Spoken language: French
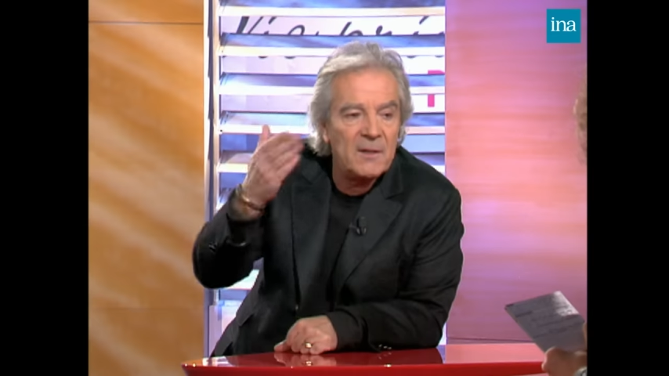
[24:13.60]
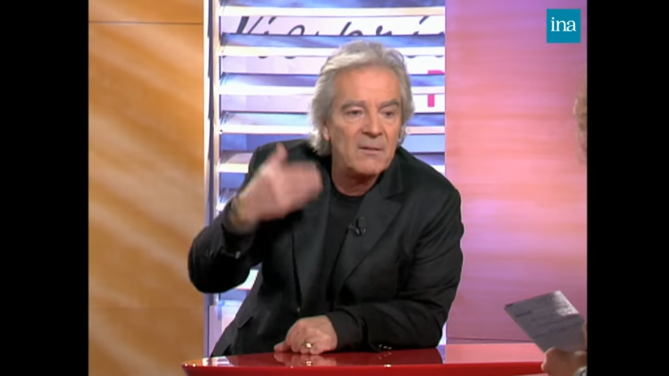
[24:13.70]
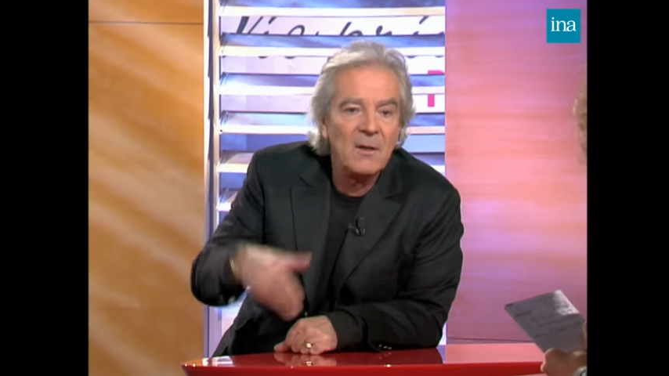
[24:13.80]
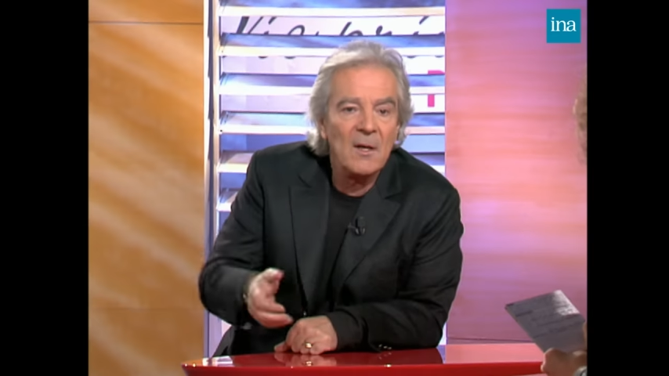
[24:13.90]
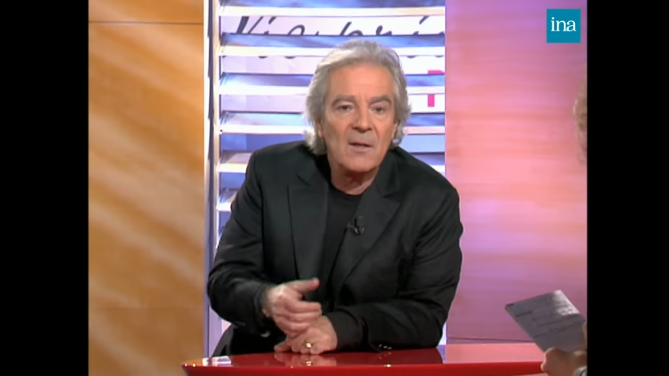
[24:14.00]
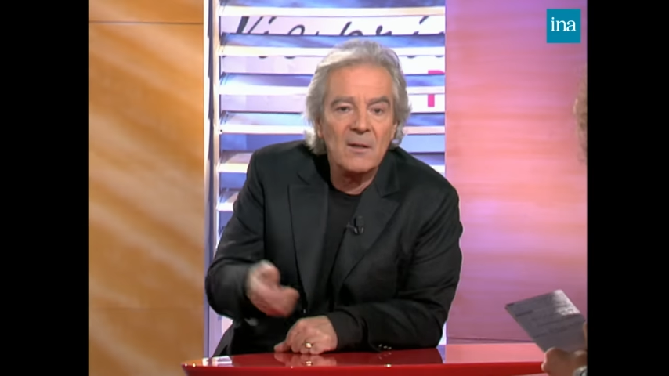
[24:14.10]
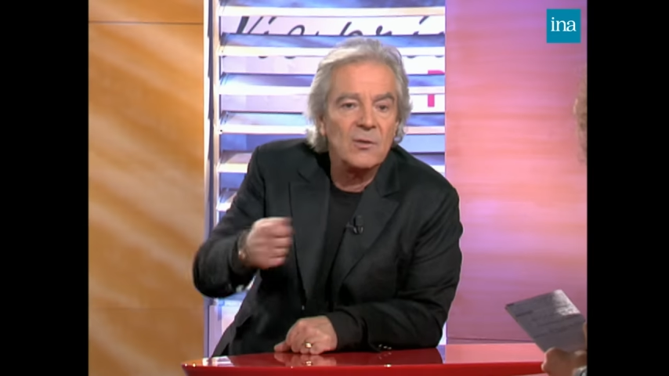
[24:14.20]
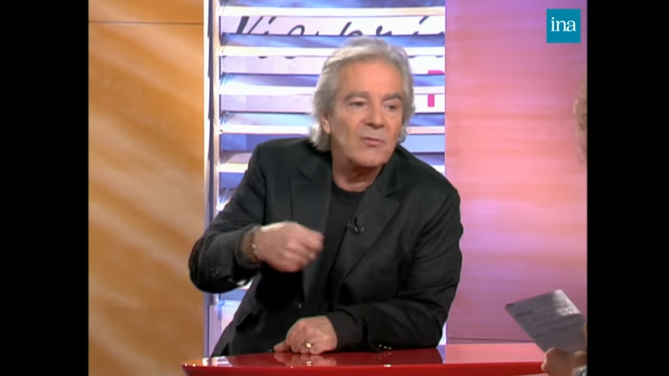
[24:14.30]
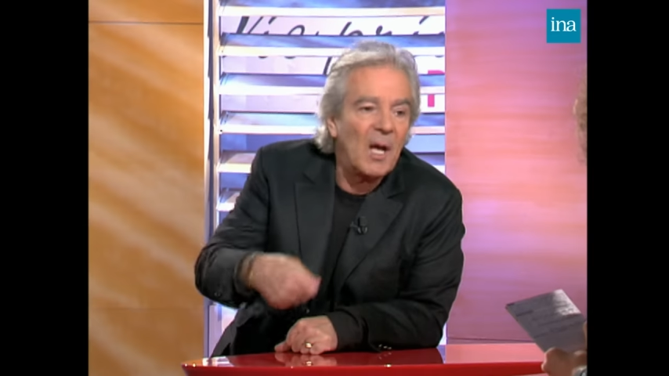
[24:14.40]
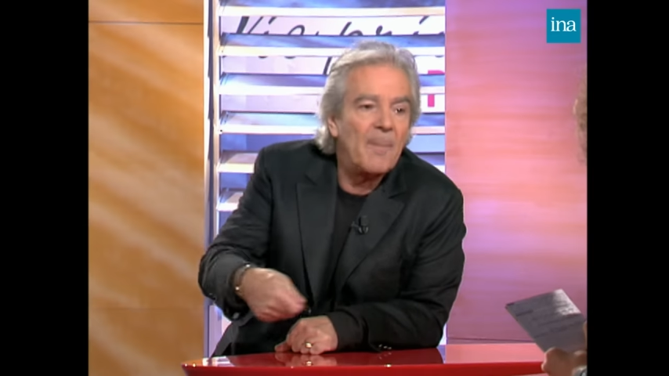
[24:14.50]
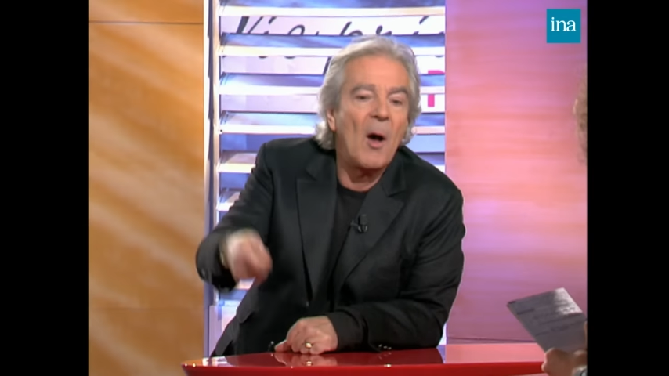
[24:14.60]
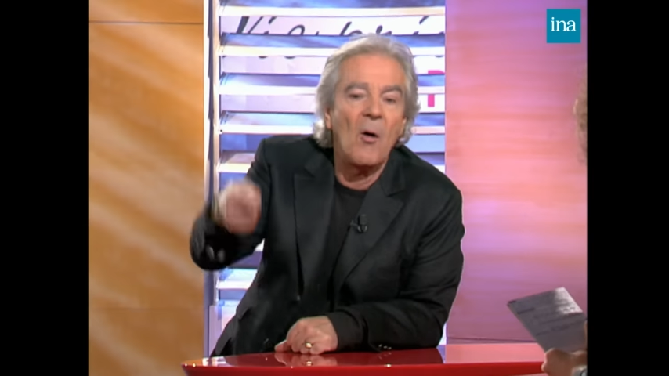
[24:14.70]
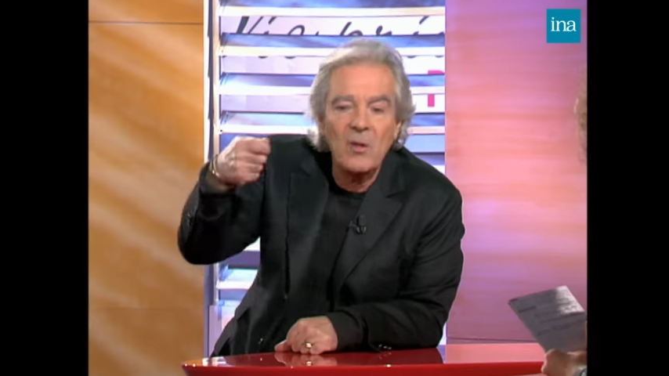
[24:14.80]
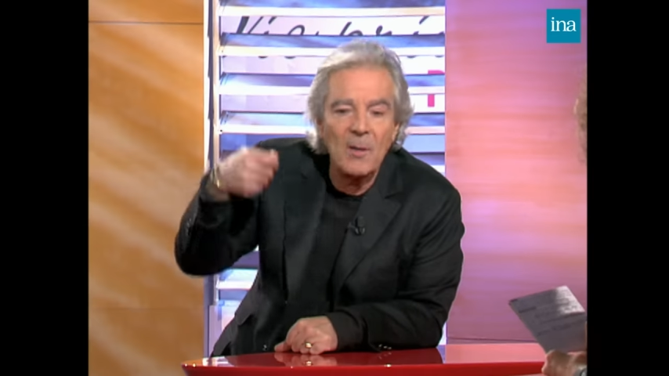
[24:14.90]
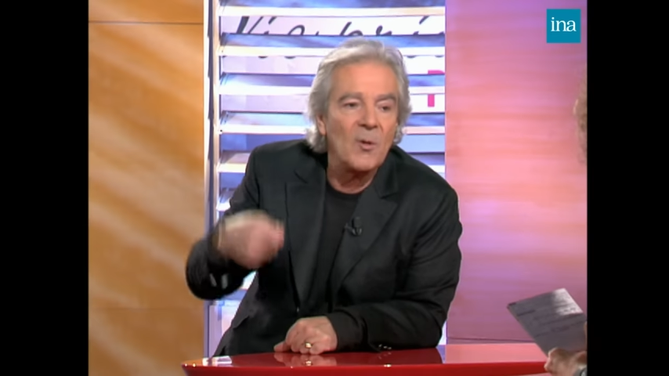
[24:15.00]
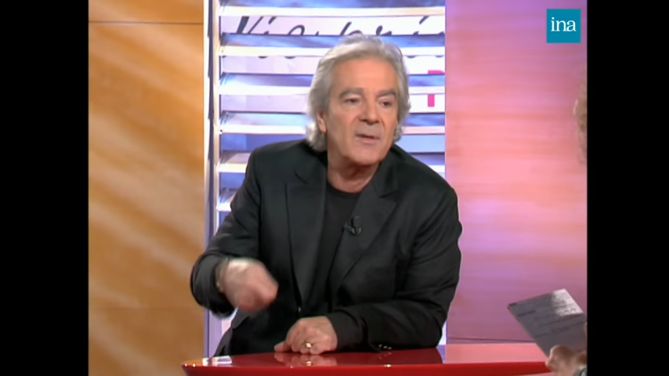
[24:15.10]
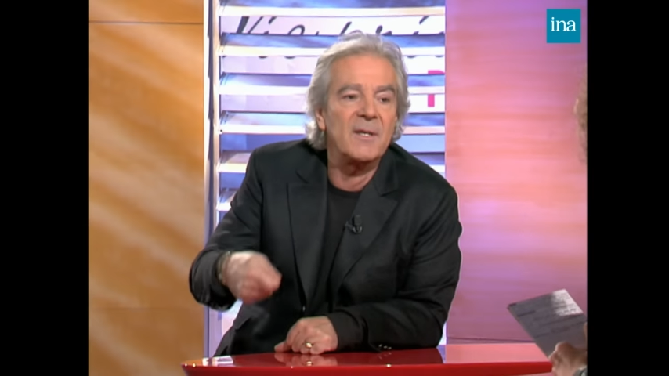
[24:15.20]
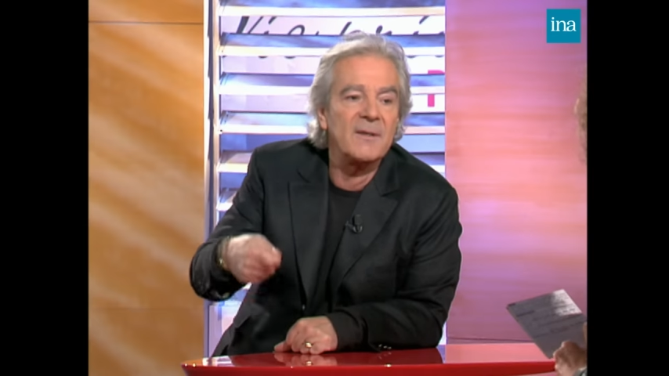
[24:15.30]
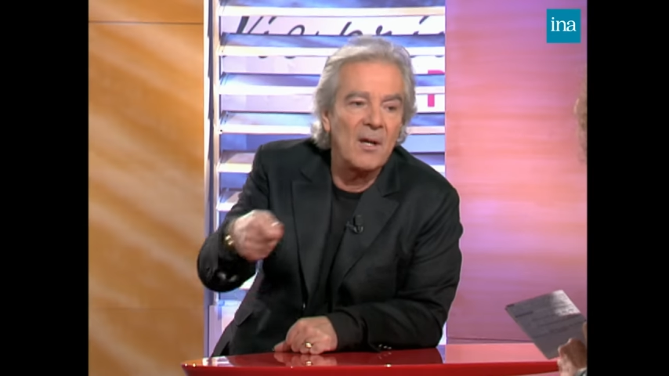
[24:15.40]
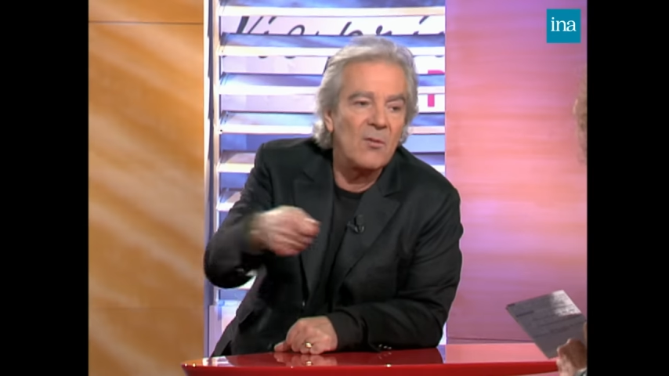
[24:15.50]
de. Euh, je voudrais pas
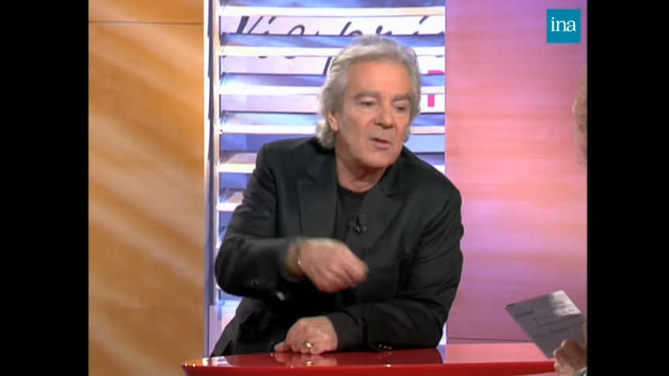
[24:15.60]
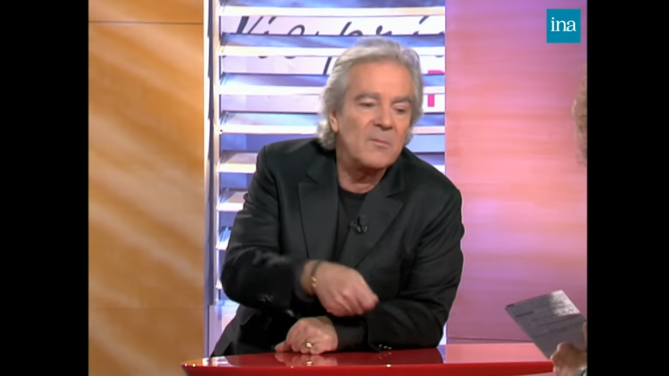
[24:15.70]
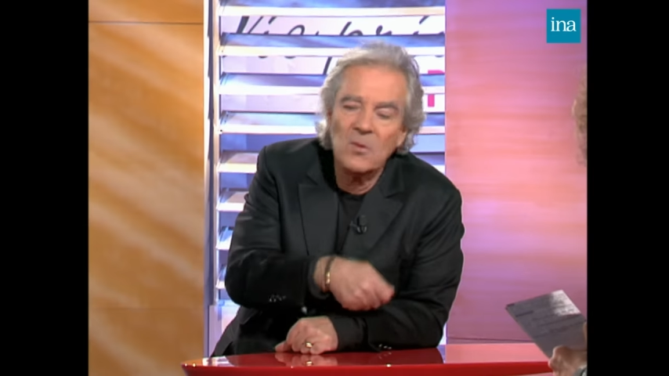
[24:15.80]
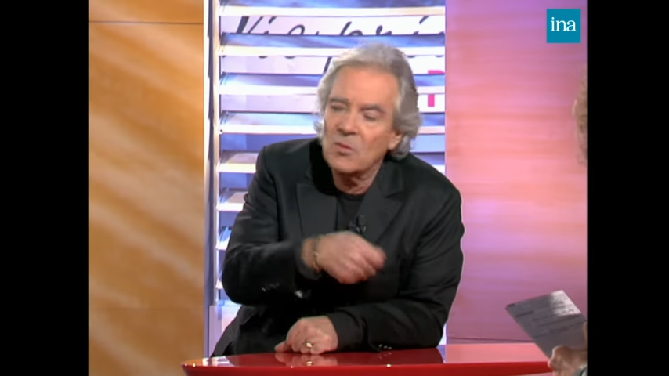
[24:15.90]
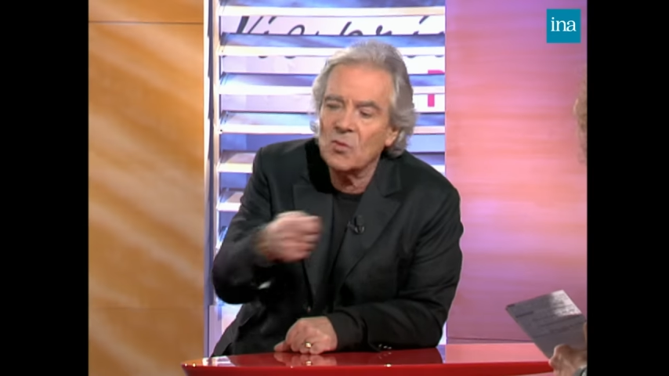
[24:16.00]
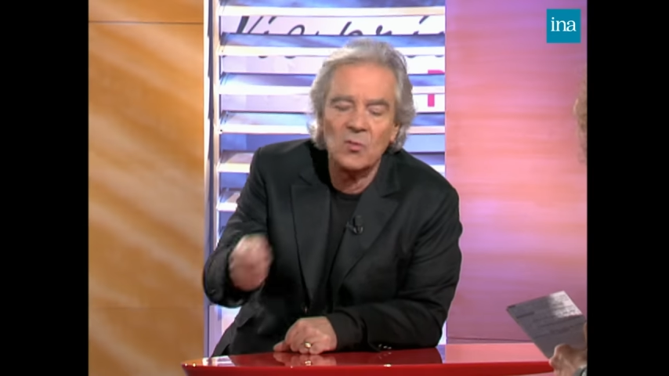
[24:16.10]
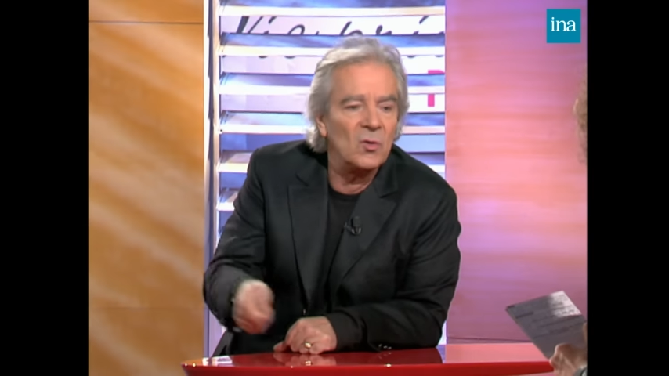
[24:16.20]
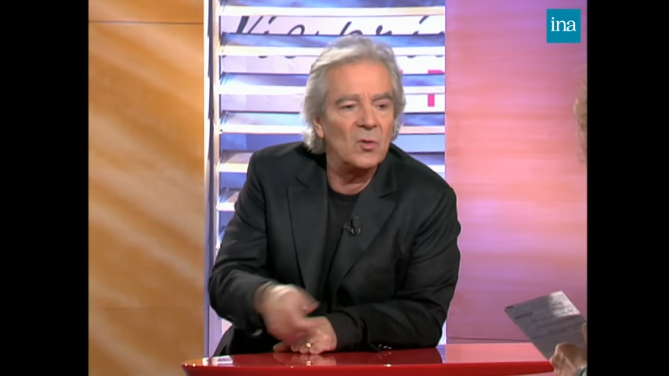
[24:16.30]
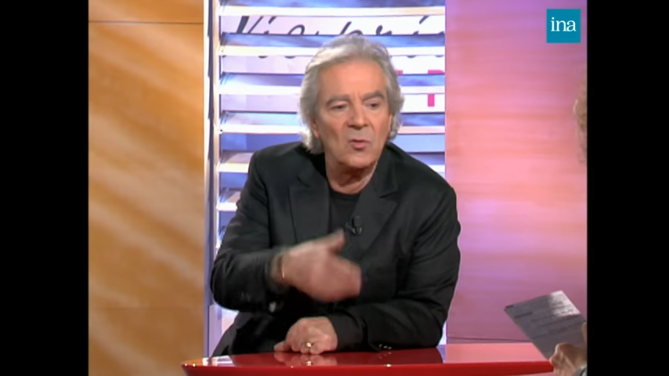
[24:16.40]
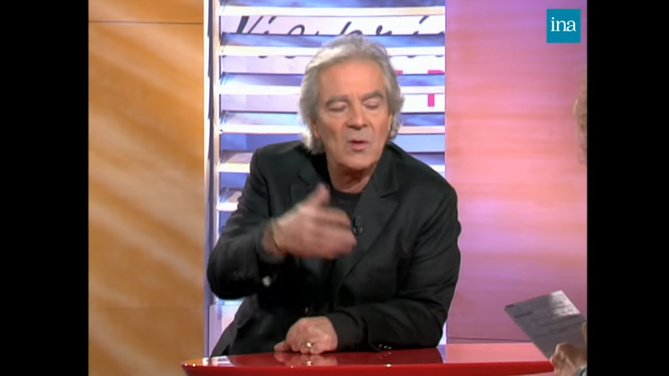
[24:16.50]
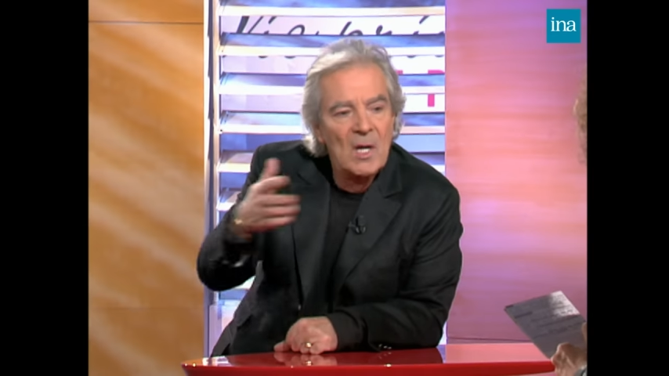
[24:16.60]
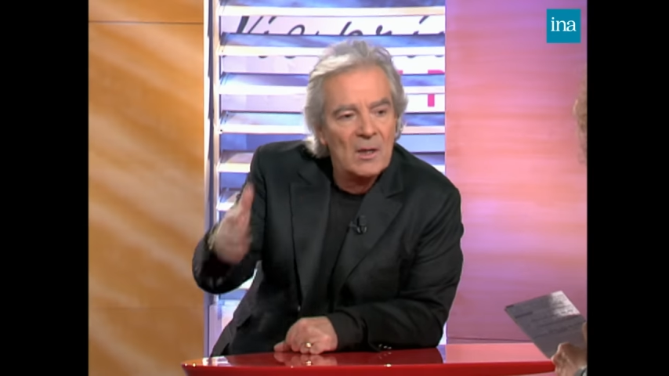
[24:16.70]
recommencer ça. Non, non, non, non.